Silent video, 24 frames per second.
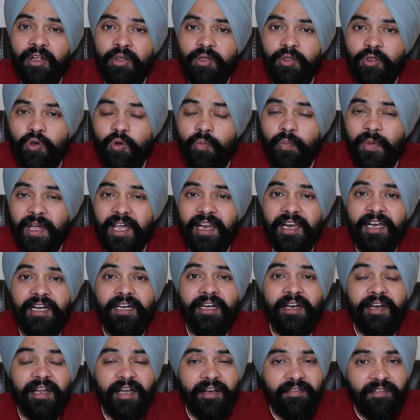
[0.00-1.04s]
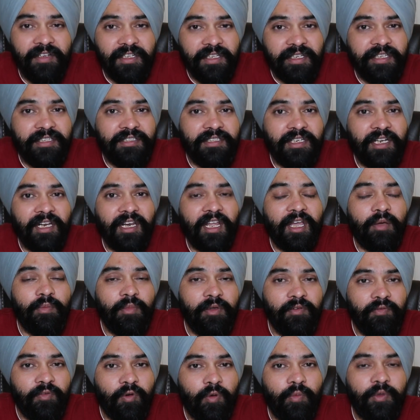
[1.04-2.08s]
जो पहले ट्रैवल थे ऑस्ट्रेलिया में
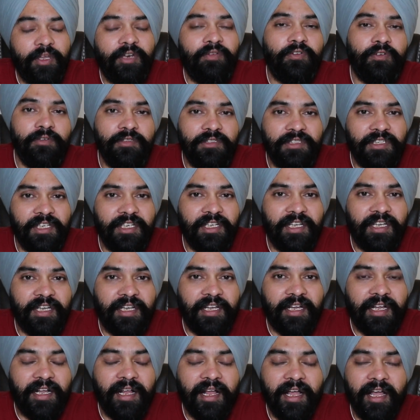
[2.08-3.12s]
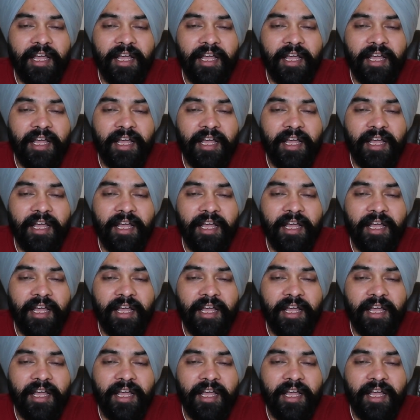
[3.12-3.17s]
वो भी रिफ्यूज़ किए गए